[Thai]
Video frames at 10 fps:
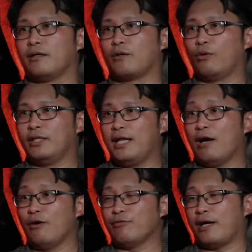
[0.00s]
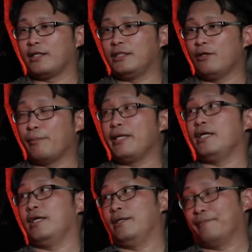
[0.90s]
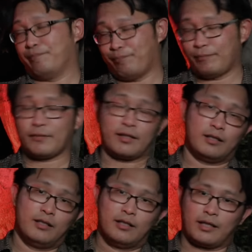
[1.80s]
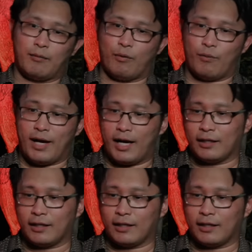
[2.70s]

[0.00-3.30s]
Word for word: คนที่เล่าให้ฟังชื่อว่าพี เขาบอกว่า